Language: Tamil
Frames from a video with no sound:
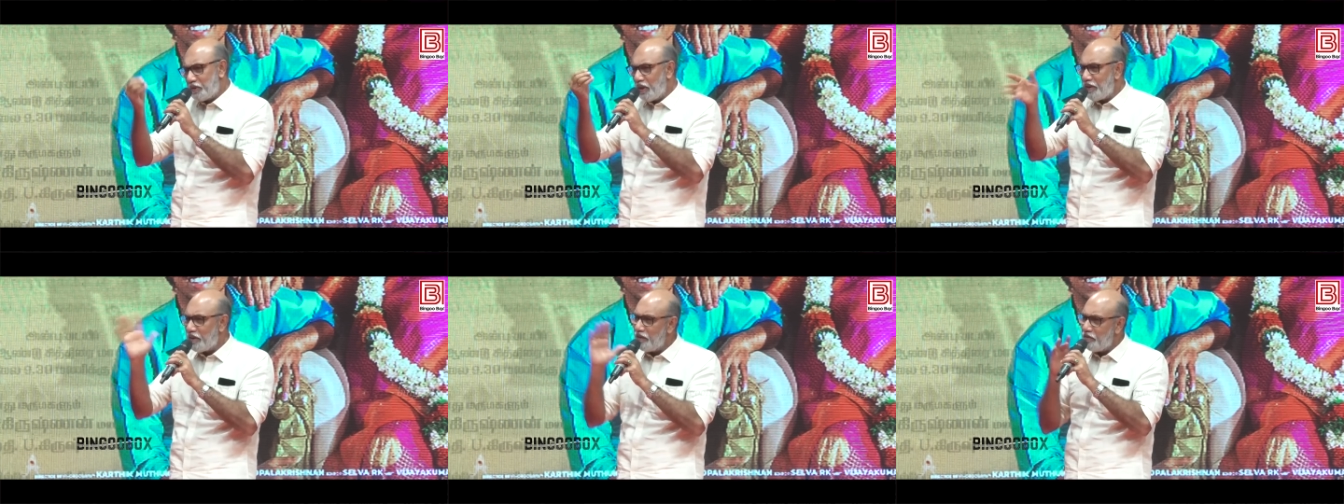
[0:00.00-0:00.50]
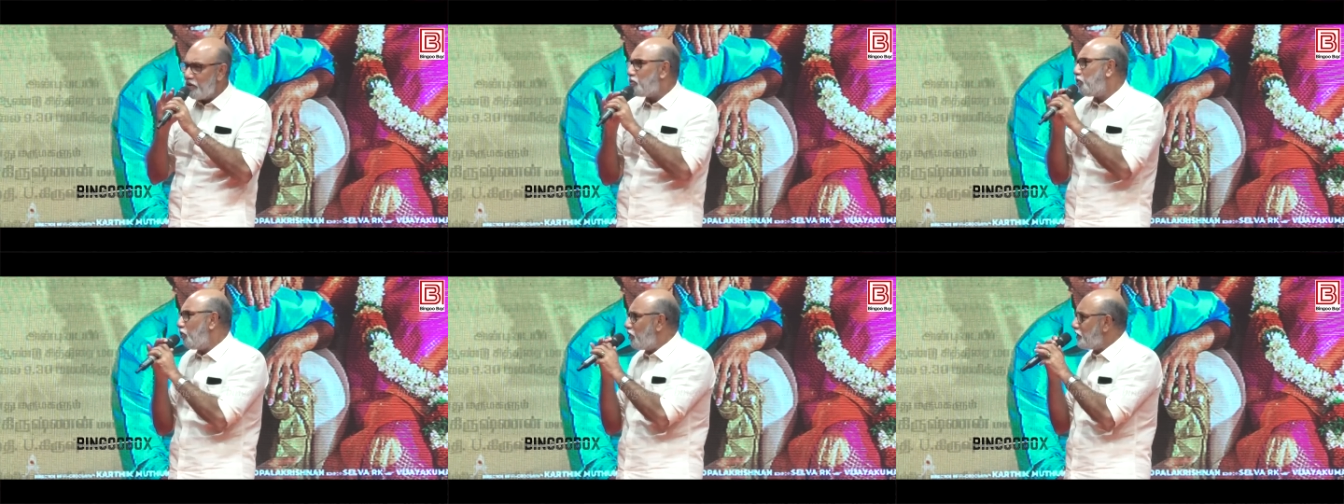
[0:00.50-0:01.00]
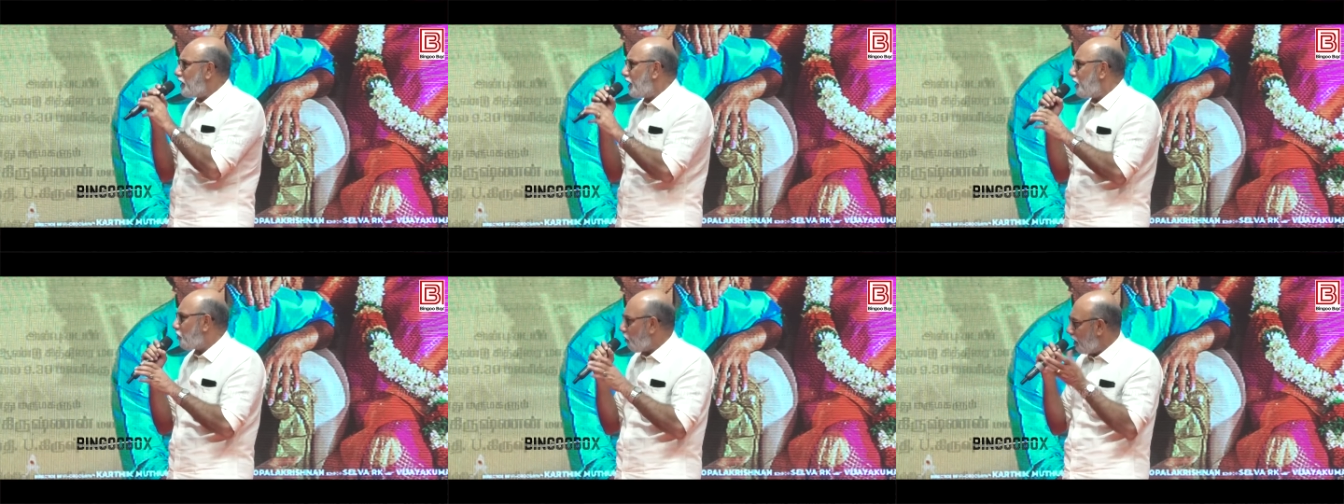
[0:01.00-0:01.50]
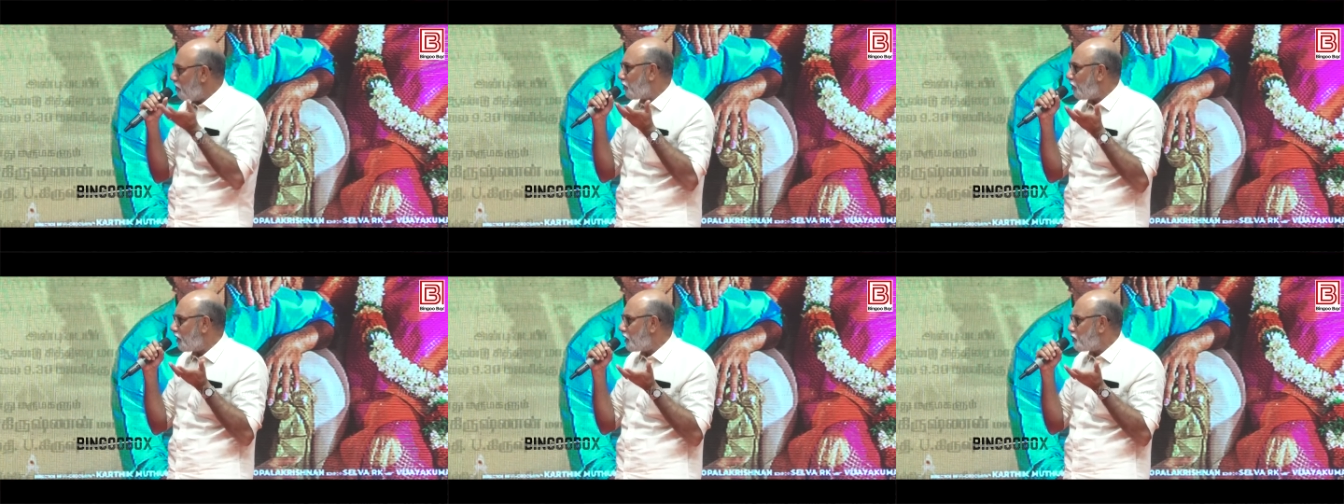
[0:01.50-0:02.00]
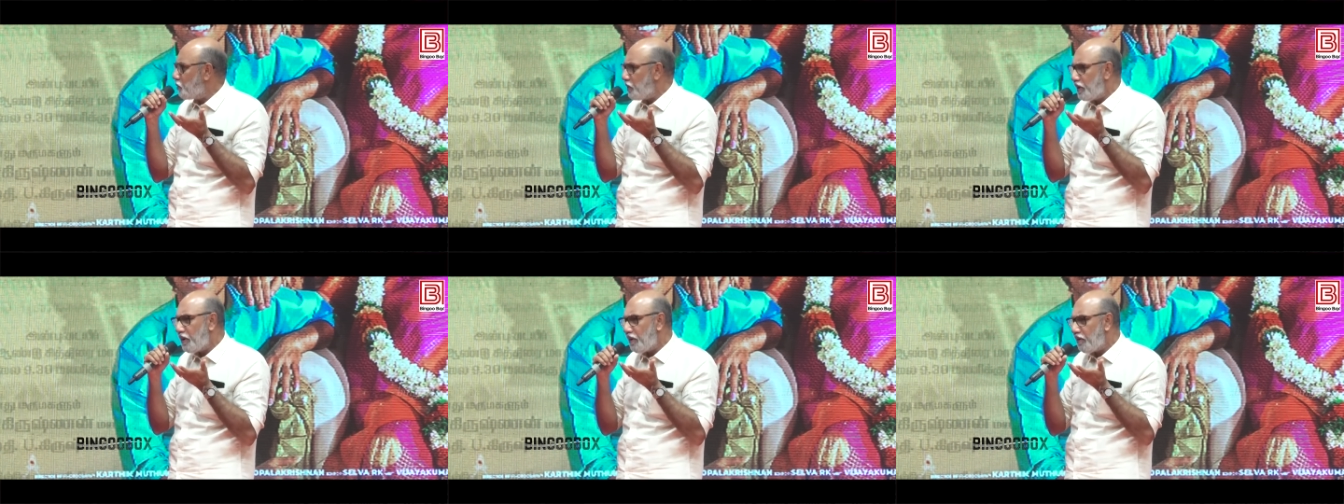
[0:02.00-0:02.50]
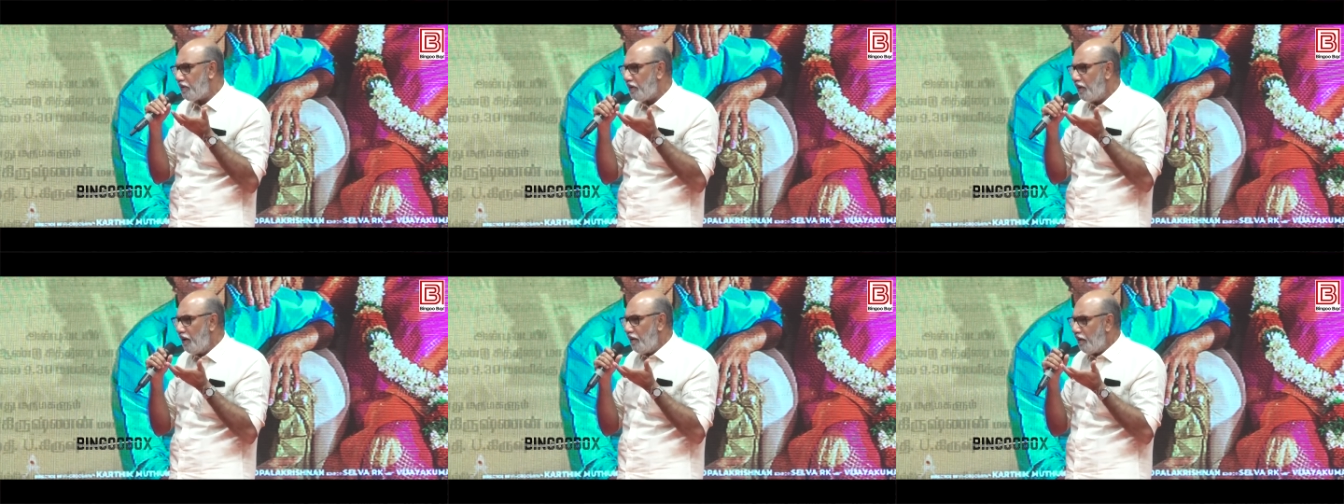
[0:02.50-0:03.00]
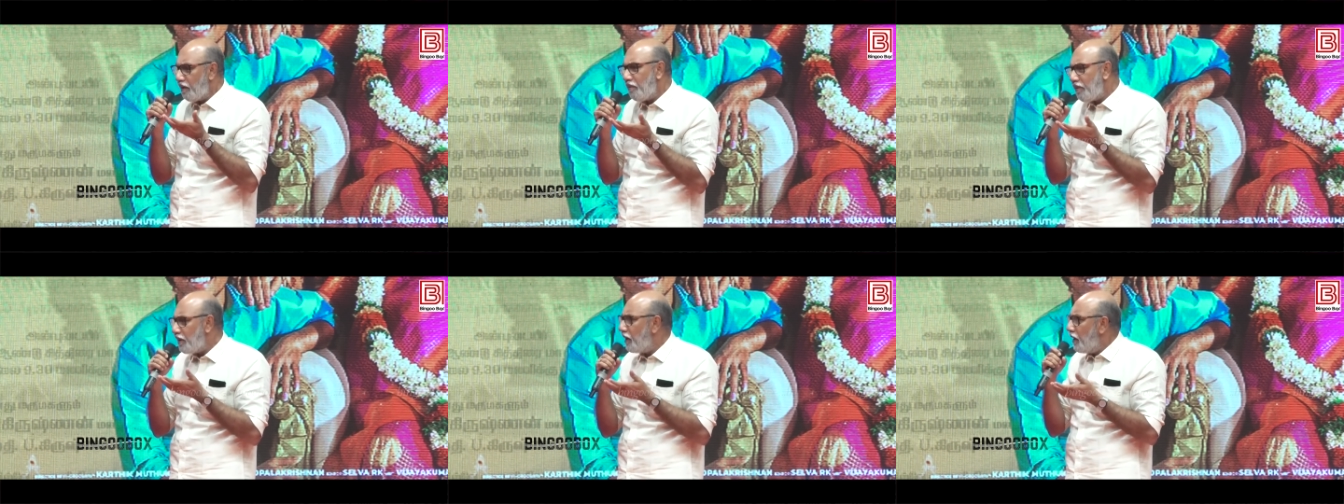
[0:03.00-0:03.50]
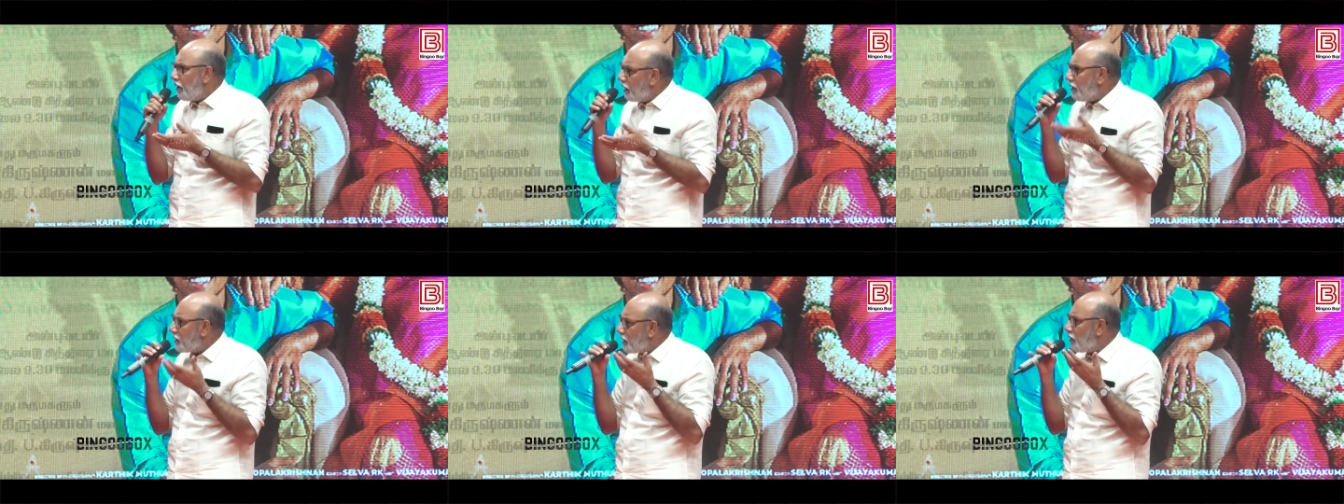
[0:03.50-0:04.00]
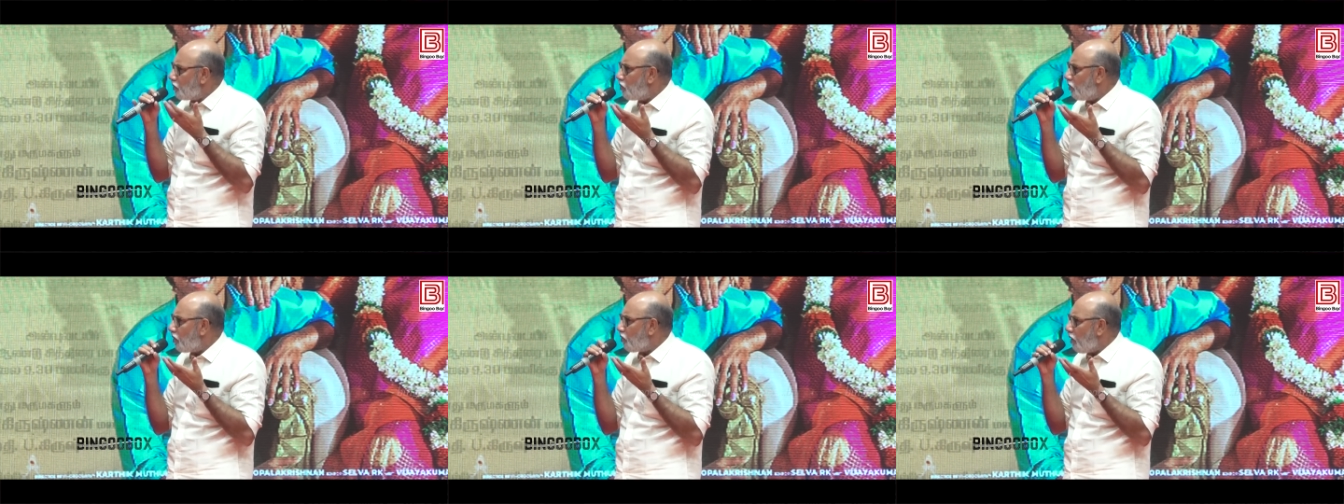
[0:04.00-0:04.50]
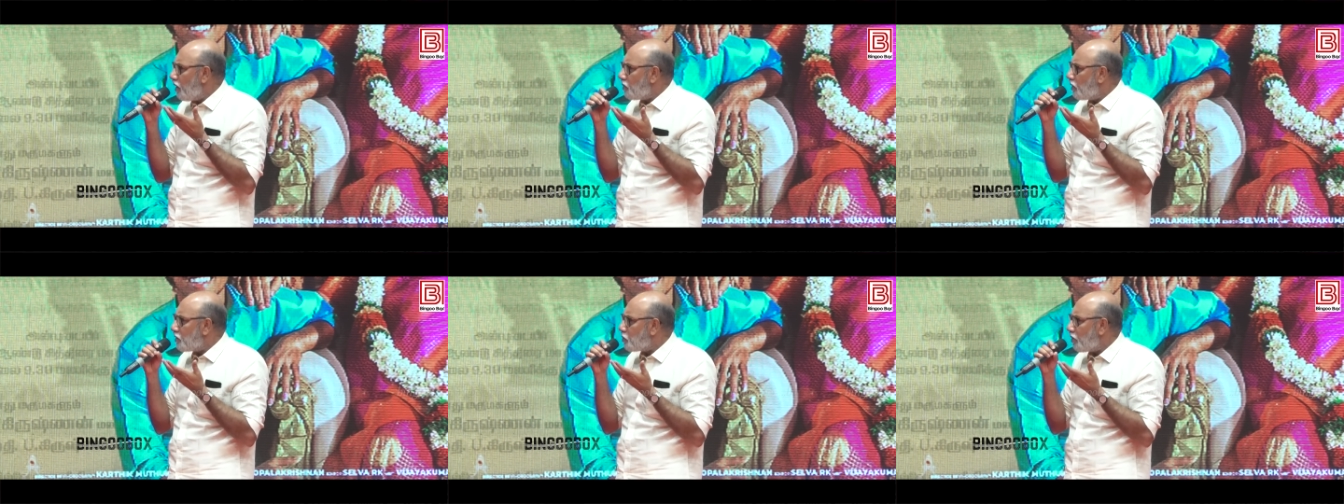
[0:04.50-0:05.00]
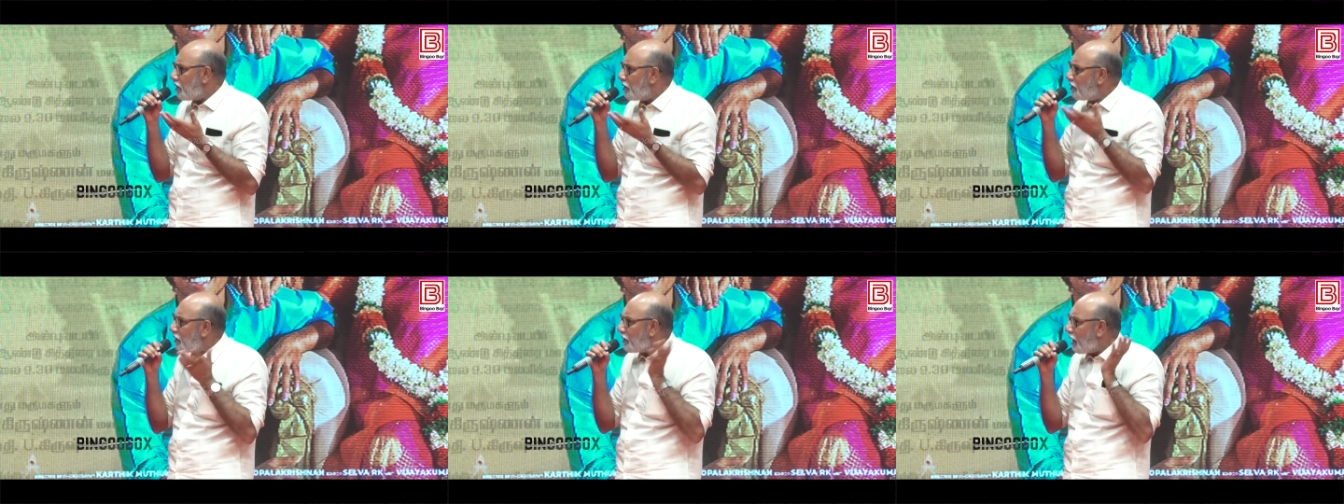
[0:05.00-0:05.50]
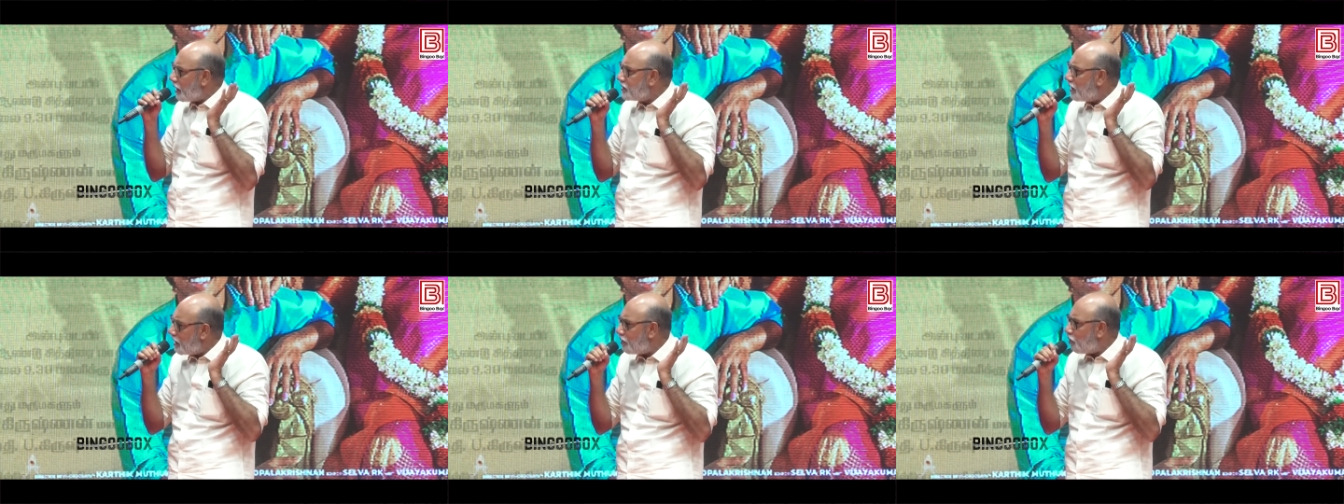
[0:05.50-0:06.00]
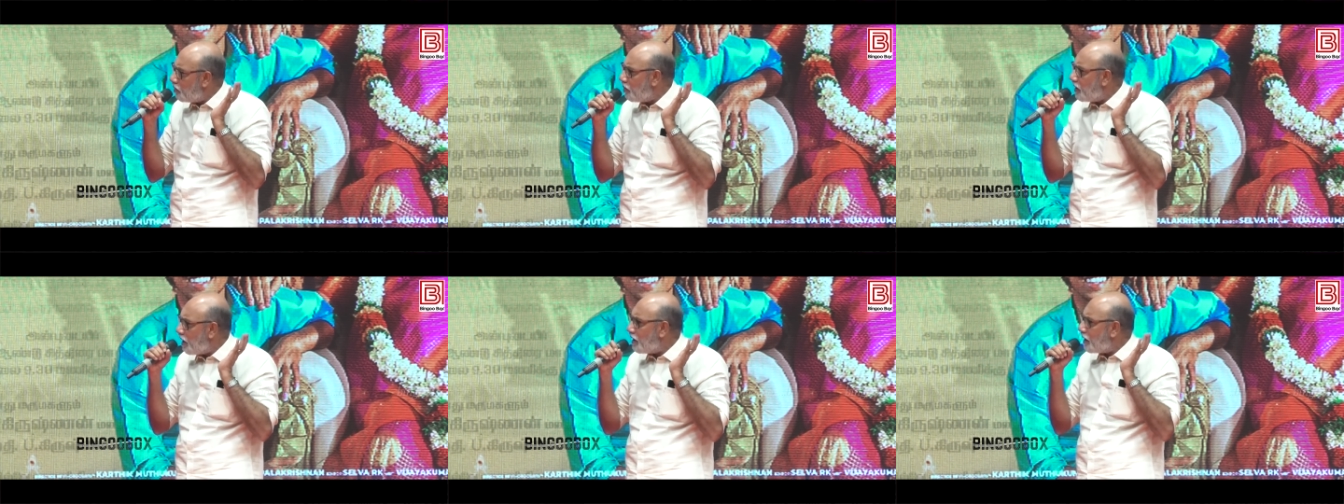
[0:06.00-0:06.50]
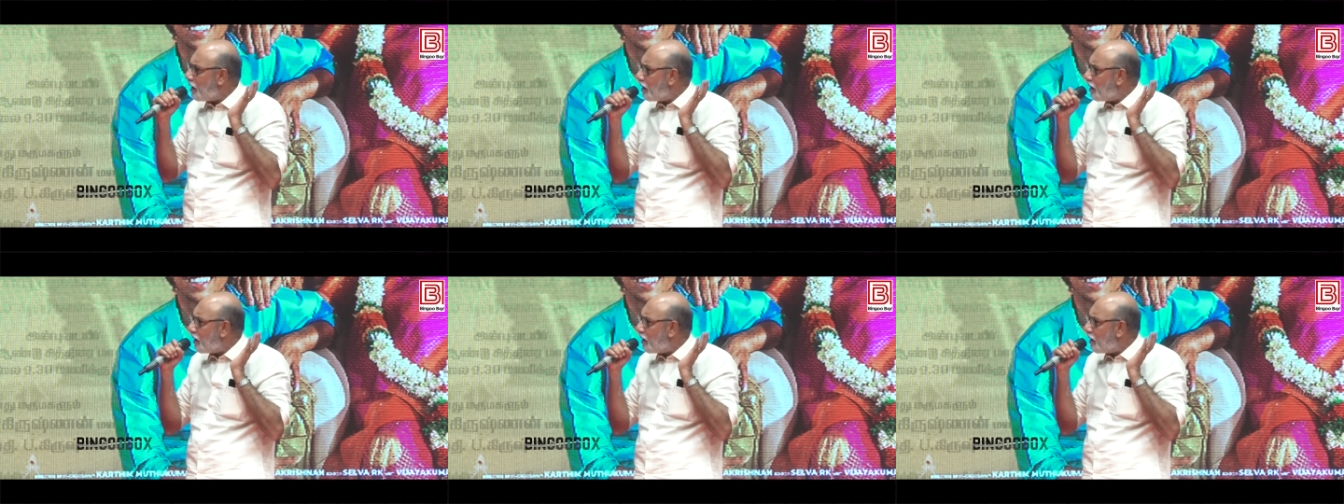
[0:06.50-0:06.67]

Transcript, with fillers: செட்டில் வந்து ஃபுல் ஜாலி கோயம்புத்தூரில் ஷூட்டிங் நடக்கிறோம் எங்கள்கிட்ட வந்து என்ன சார் உங்கள் ஊர் கோயம்புத்தூர்னு சொல்கிறீங்க இங்கே தலைச்சேரின்னு ஒரு பிரியாணி